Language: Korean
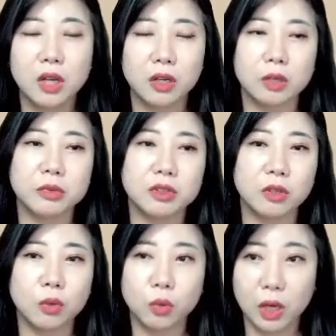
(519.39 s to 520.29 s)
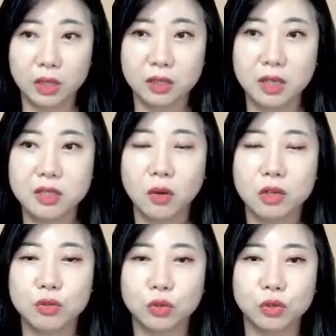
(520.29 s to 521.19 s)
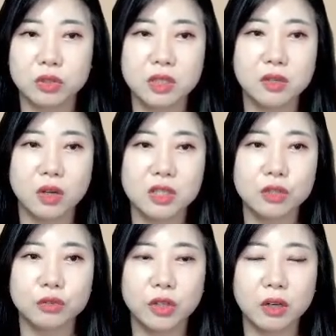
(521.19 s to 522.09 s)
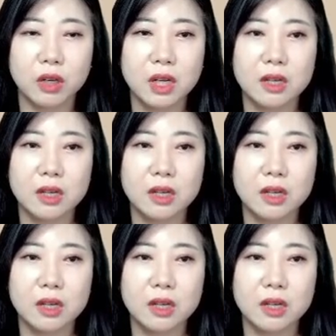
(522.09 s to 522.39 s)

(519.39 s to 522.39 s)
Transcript: 여러분들 그거 꼭 확인하셔 가지고 시청하시고요.